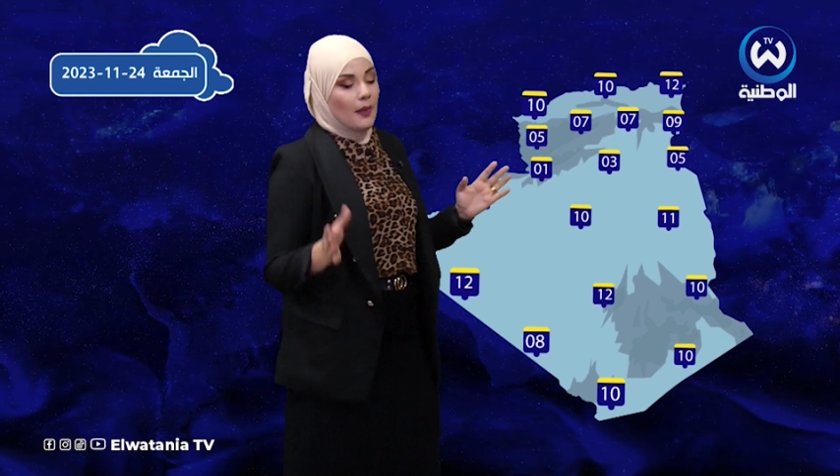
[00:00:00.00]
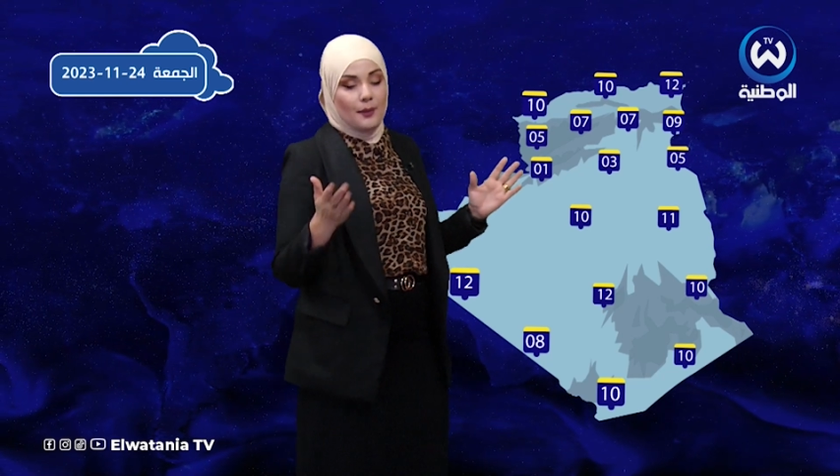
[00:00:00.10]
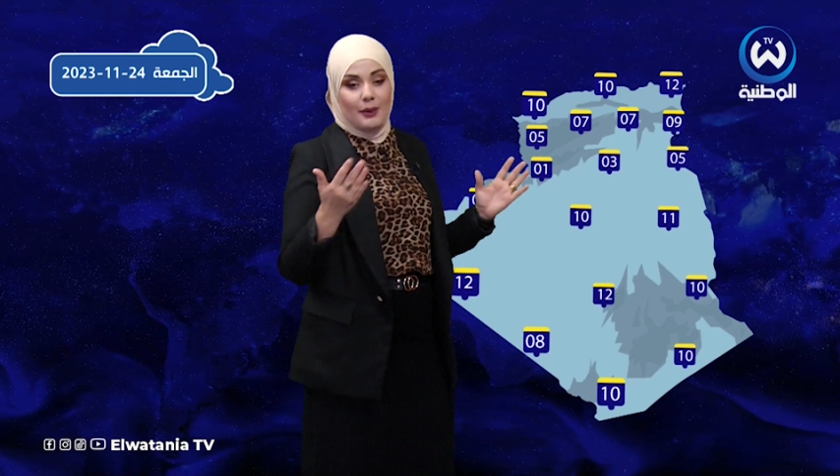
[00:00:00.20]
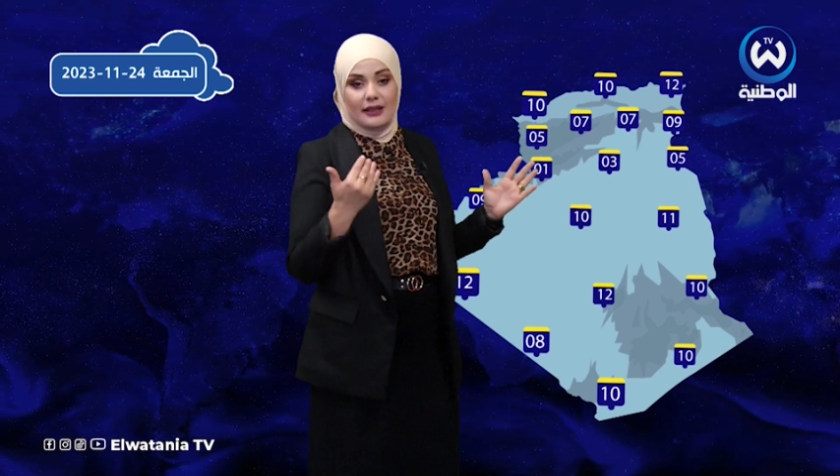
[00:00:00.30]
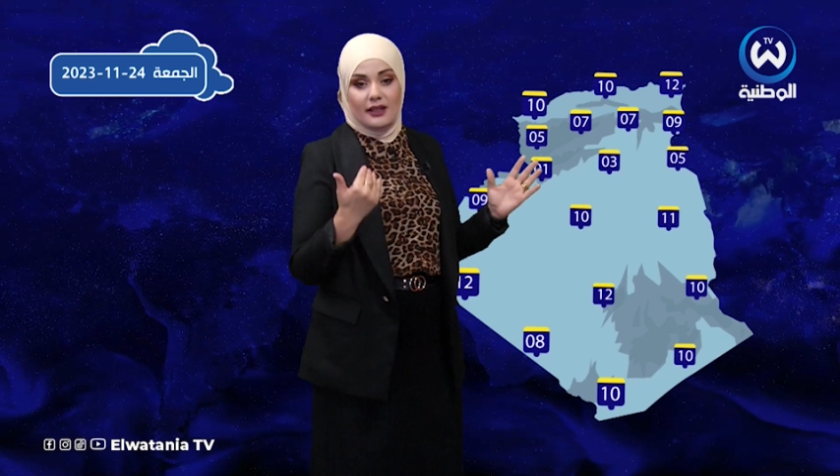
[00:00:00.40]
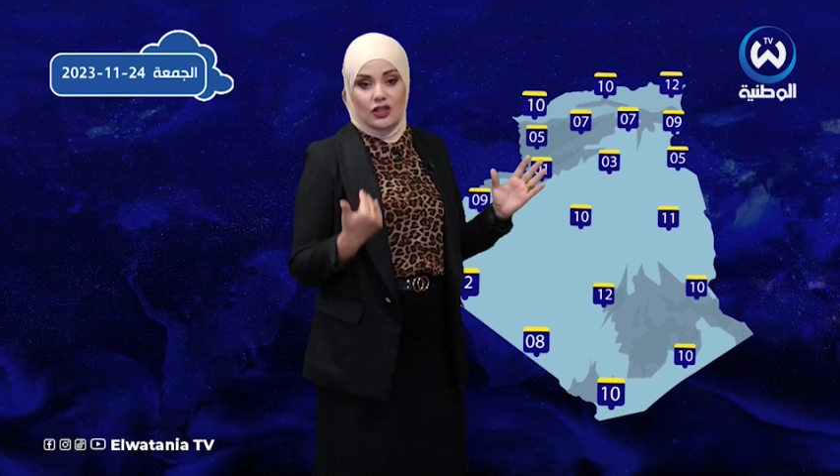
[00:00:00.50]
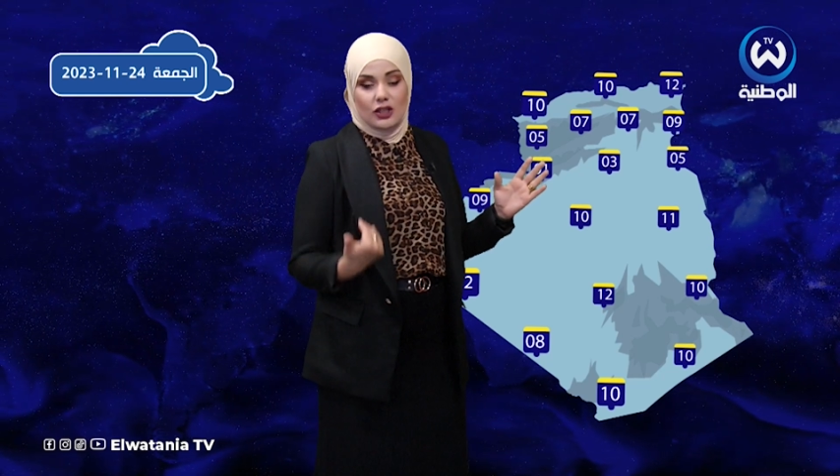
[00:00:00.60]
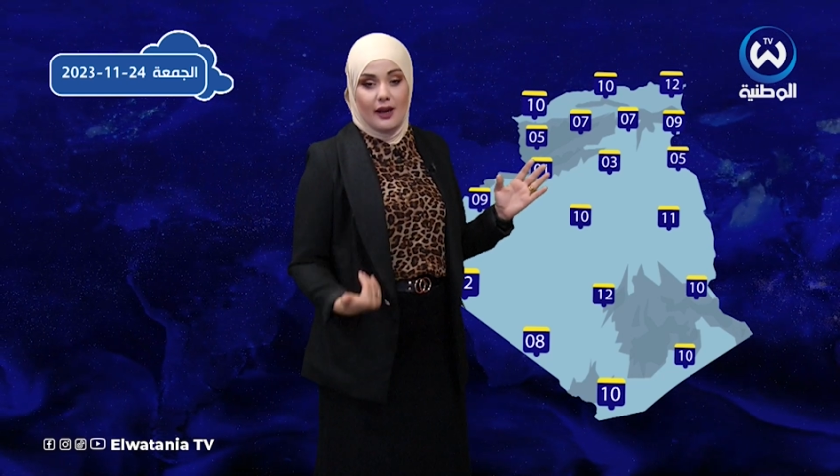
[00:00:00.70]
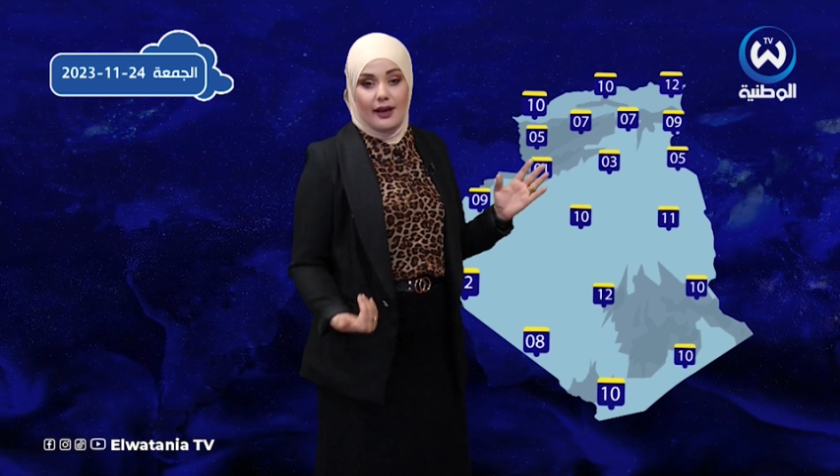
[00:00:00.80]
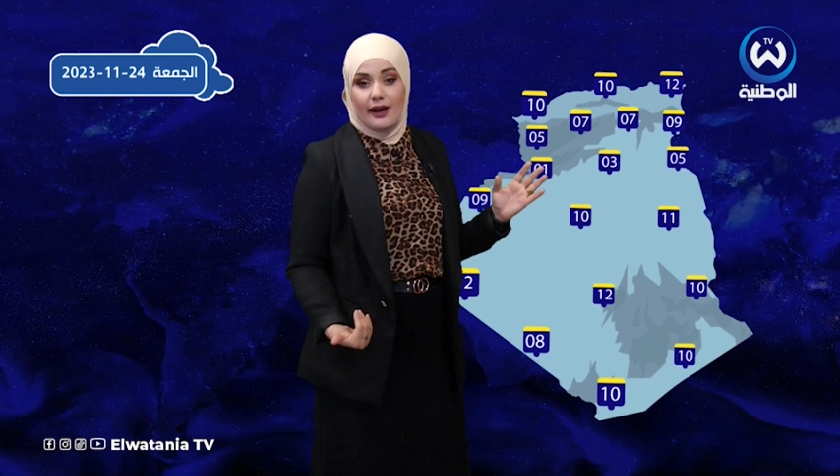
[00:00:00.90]
تبقى درجه
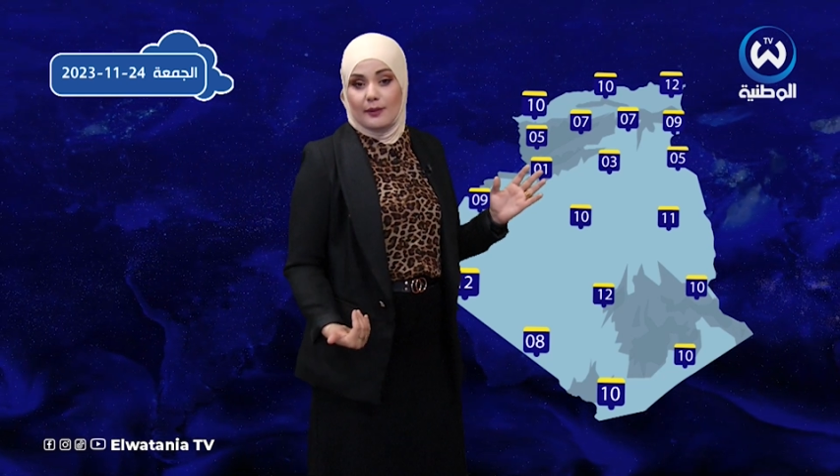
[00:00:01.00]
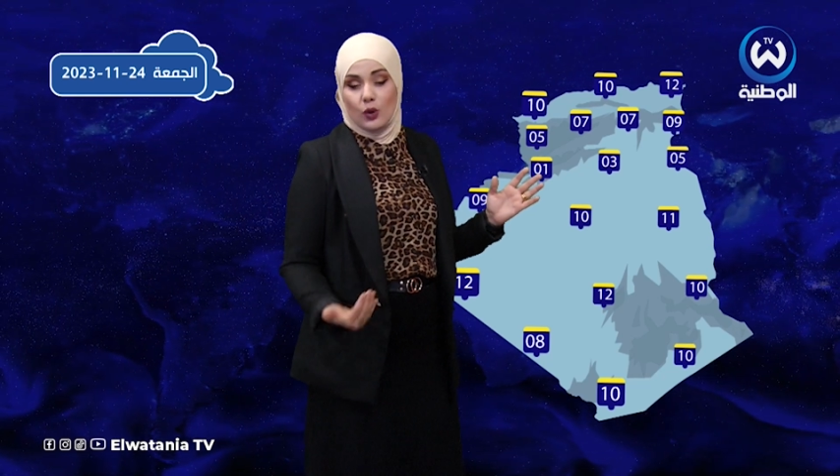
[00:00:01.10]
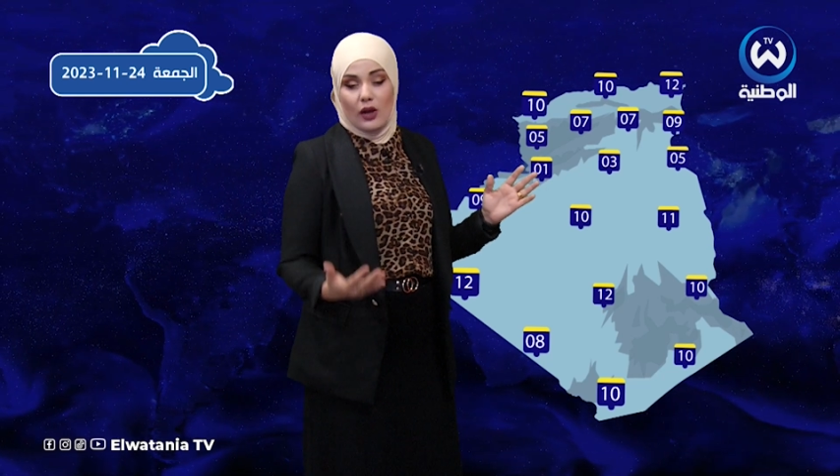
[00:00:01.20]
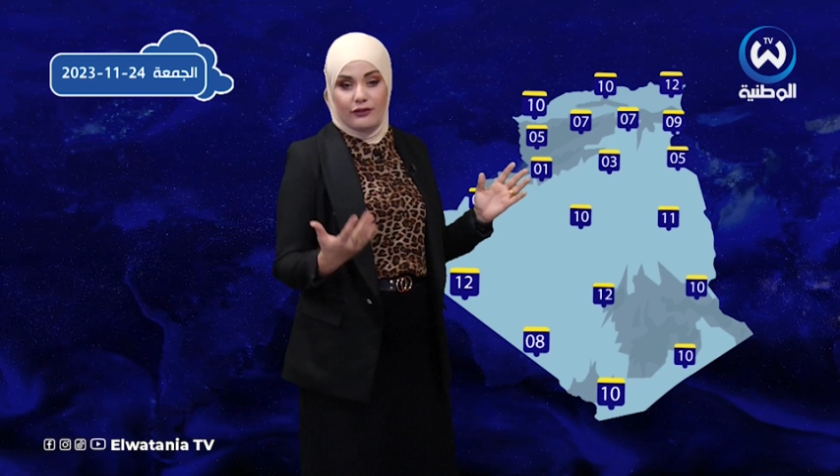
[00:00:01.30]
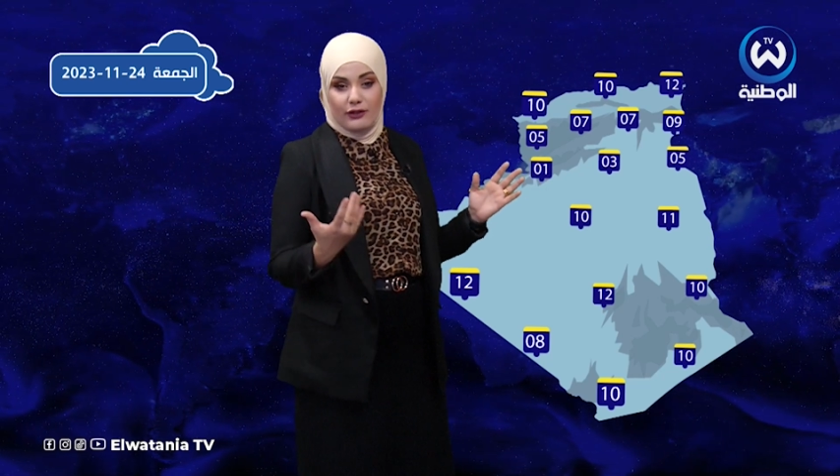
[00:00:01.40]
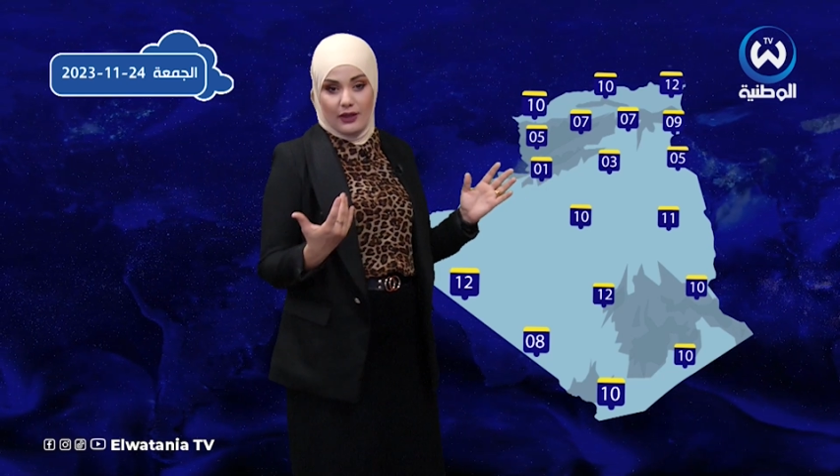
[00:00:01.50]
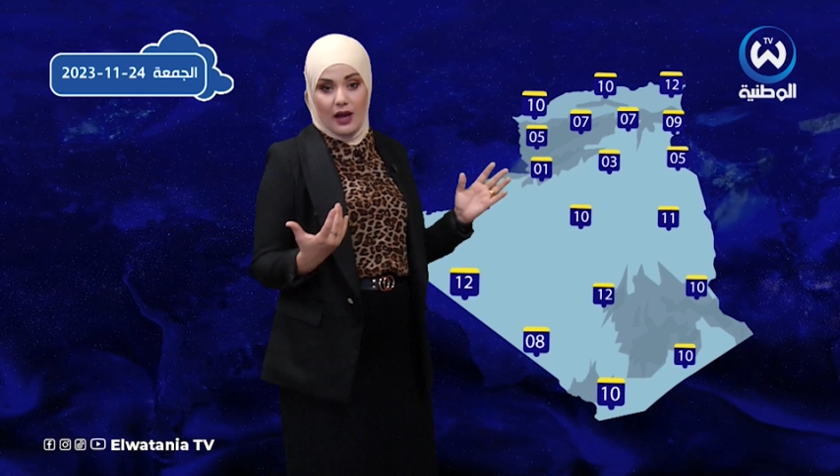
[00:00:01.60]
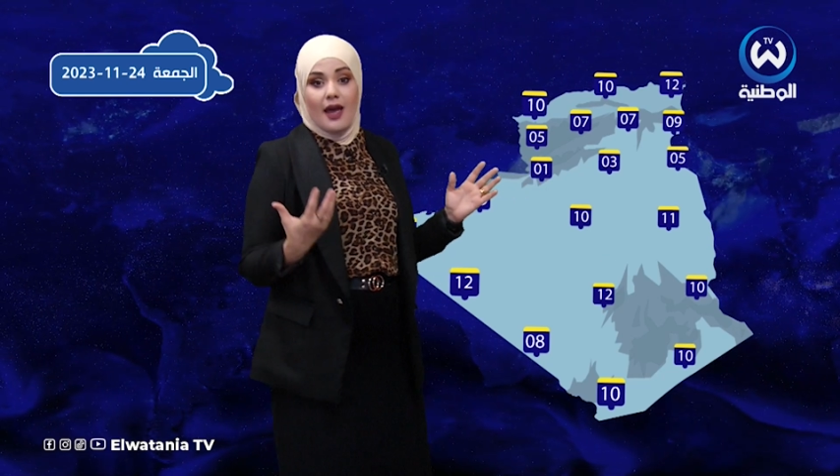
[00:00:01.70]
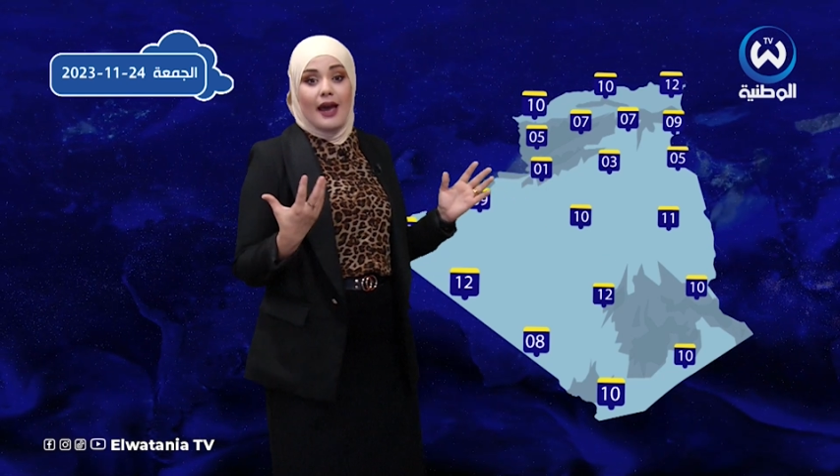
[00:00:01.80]
حراره منخفضه